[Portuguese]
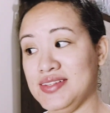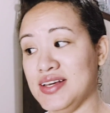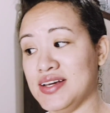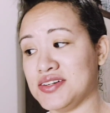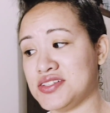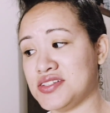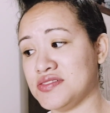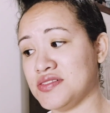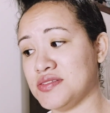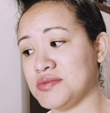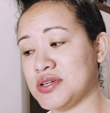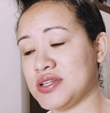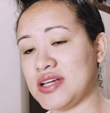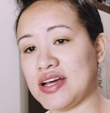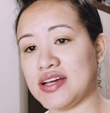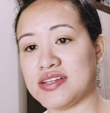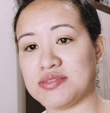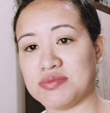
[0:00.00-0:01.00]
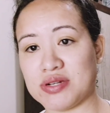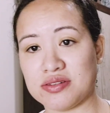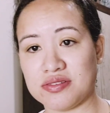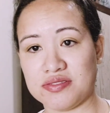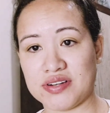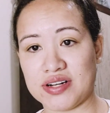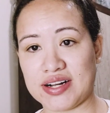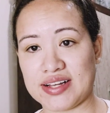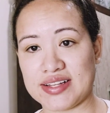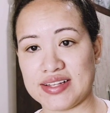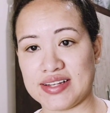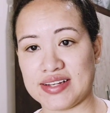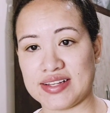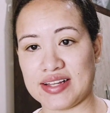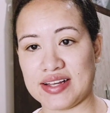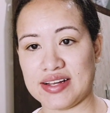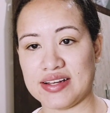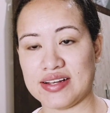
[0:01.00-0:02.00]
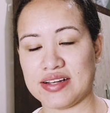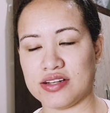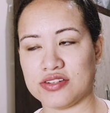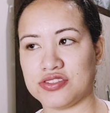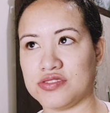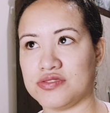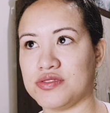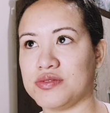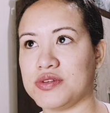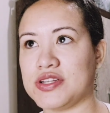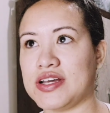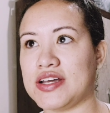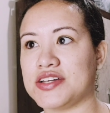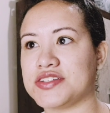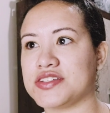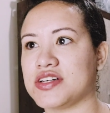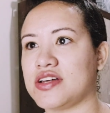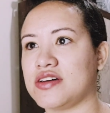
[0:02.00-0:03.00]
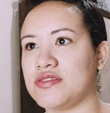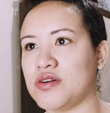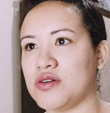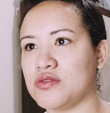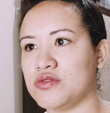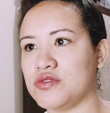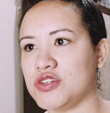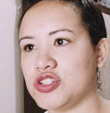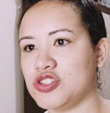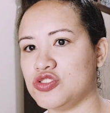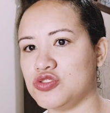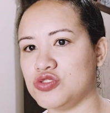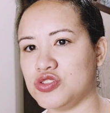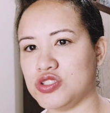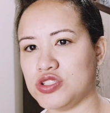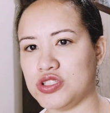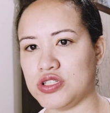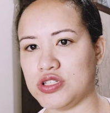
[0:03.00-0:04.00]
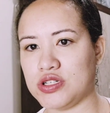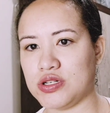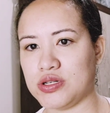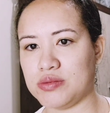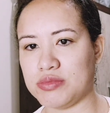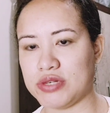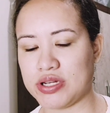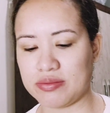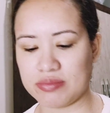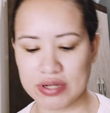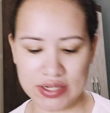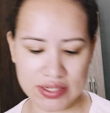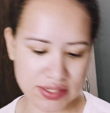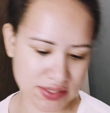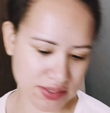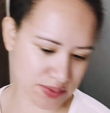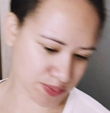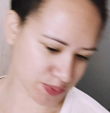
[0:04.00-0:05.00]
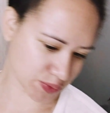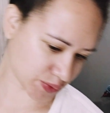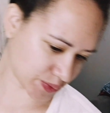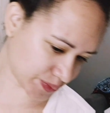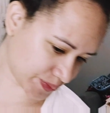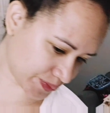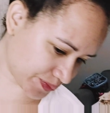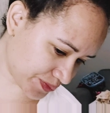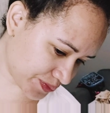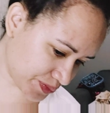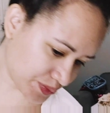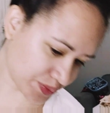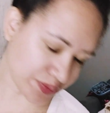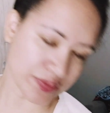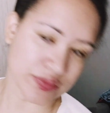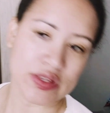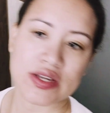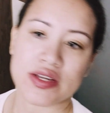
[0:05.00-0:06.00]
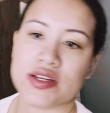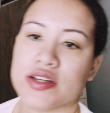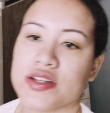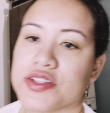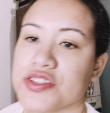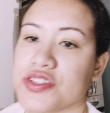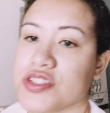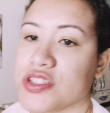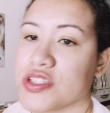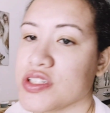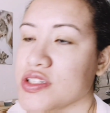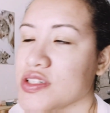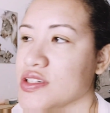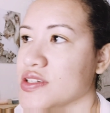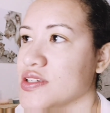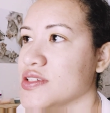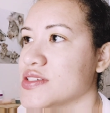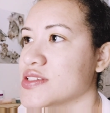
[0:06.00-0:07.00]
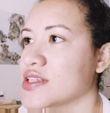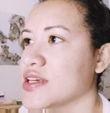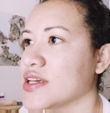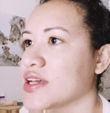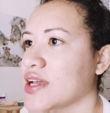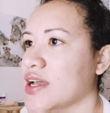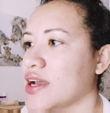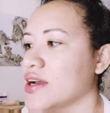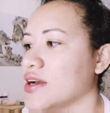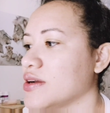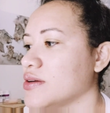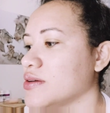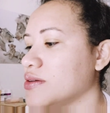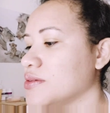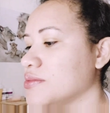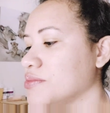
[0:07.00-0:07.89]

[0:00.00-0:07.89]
Eu tive uma ideia, esse barulho foi a cadeira, tá? Eu tive uma ideia de gravar um vídeo de minimalismo, de skincare